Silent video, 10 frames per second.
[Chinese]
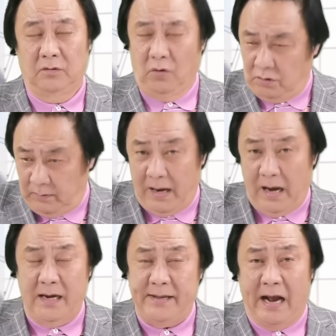都是
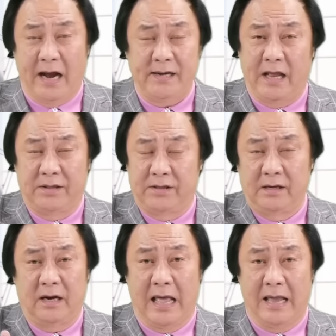嘛，一档一档接
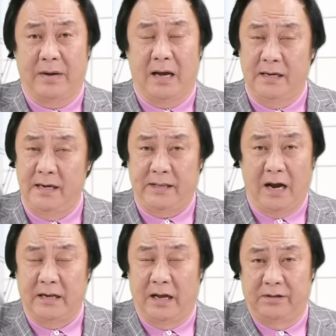着来嘛，一
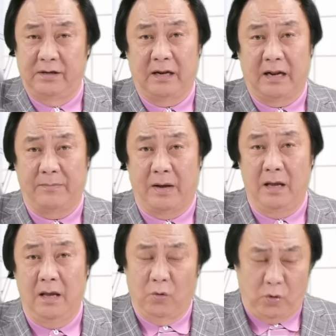档一档接着来嘛。
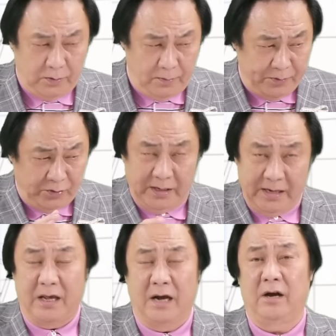我这必须
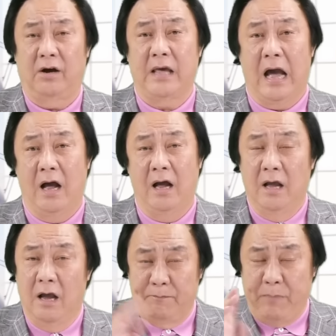跟你强调一下，
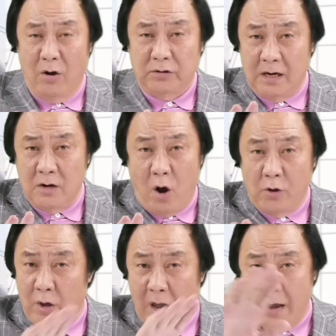宝盛
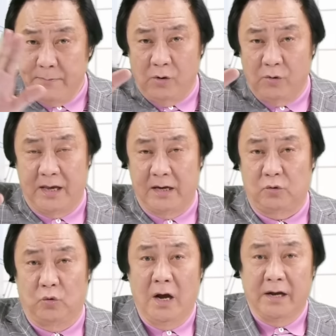光学还没有结
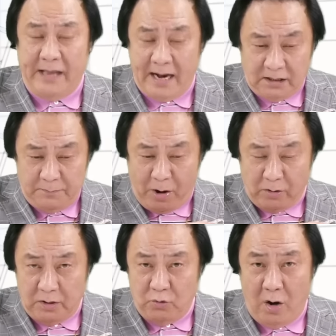束，但是
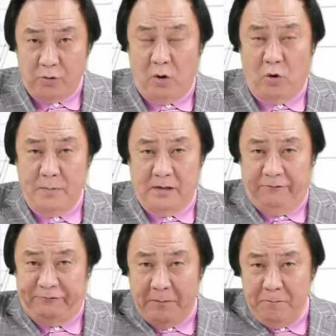宝盛光学我们已
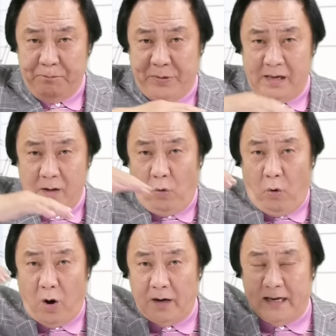经分批
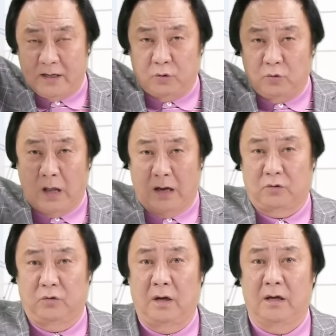获利出了，
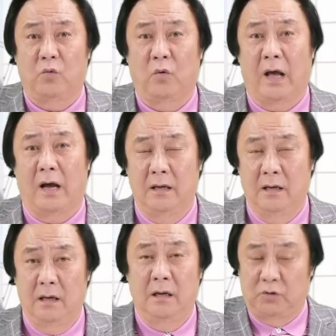出了很多了。
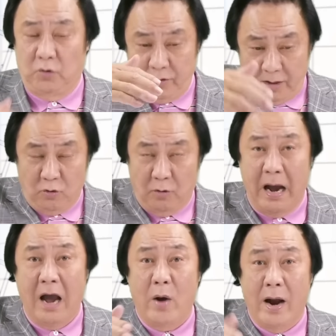中间我
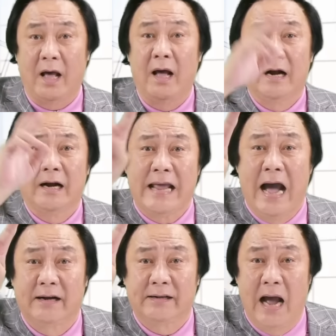们还玩了
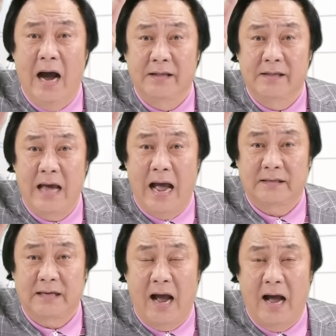两趟价
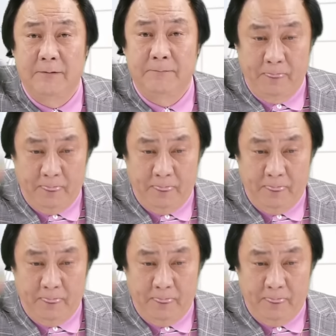差，